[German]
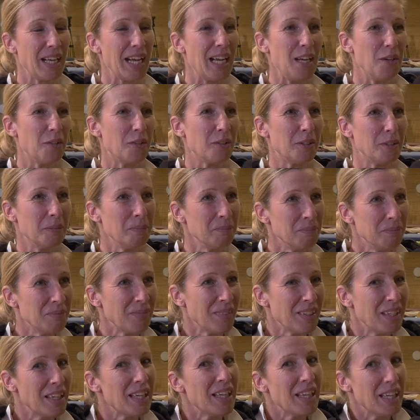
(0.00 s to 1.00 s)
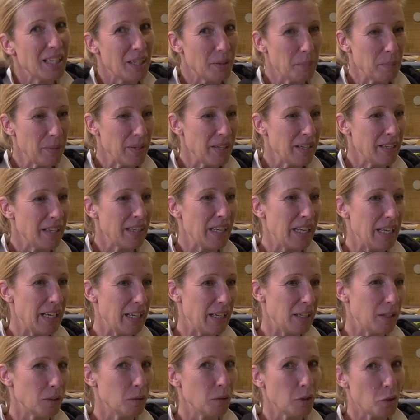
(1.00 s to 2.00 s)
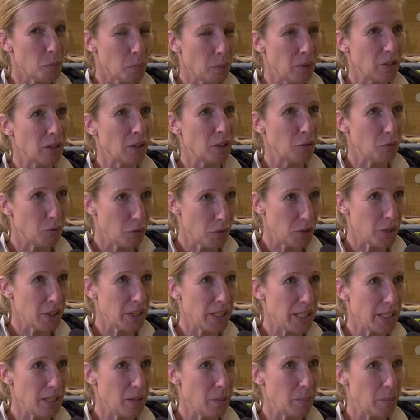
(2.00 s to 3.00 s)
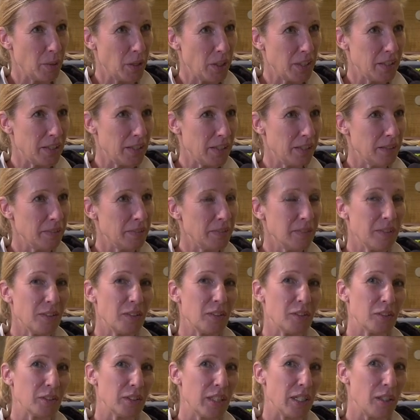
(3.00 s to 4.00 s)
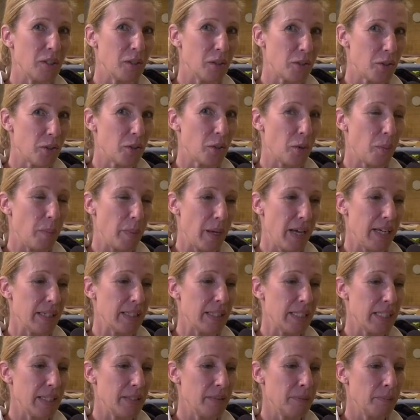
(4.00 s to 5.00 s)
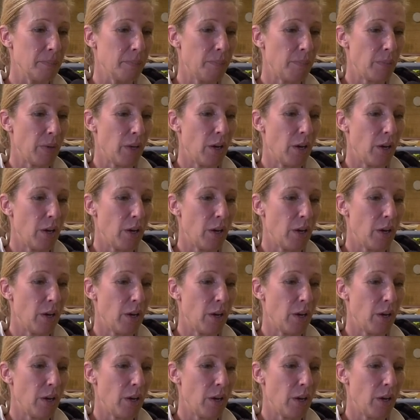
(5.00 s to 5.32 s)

Hallo, ich bin äh, ursprünglich Physiotherapeutin und auch Osteopathin.